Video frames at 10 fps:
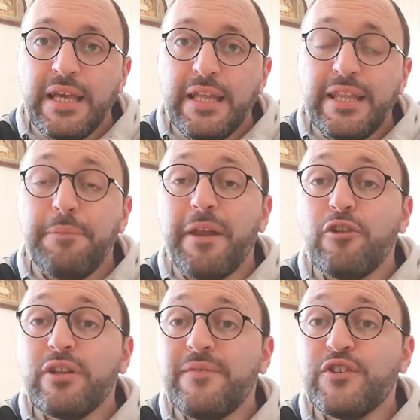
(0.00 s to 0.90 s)
Nel
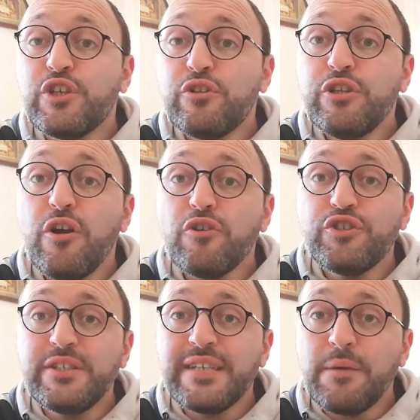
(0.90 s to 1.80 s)
brano del Vangelo di
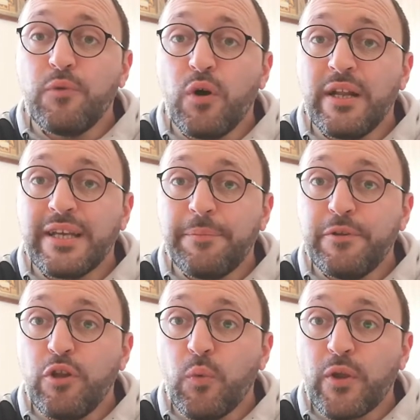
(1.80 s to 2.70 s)
oggi siamo al
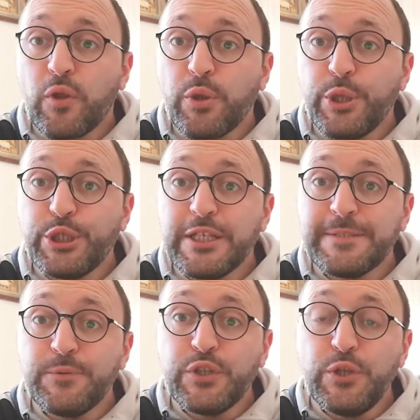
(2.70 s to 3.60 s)
capitolo
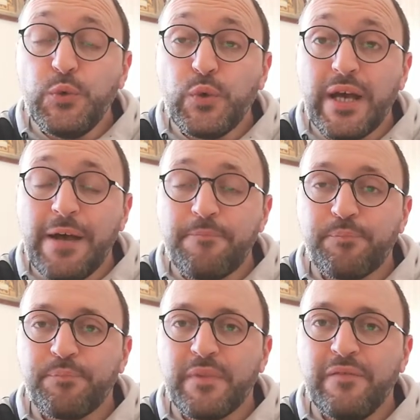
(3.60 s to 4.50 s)
14 di
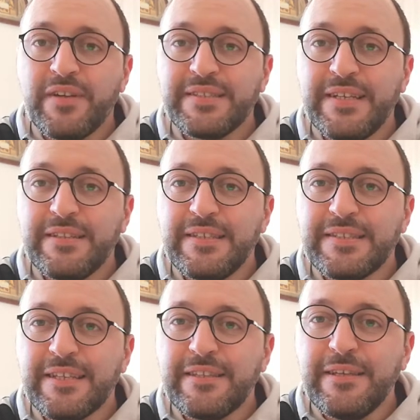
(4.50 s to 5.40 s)
Luca, mm, i versetti
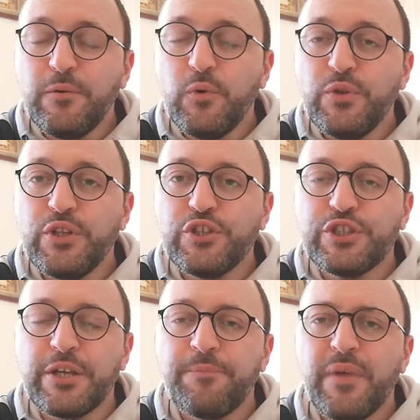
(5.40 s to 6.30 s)
7 e
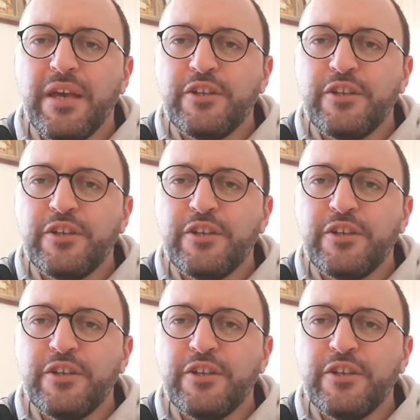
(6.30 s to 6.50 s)
11.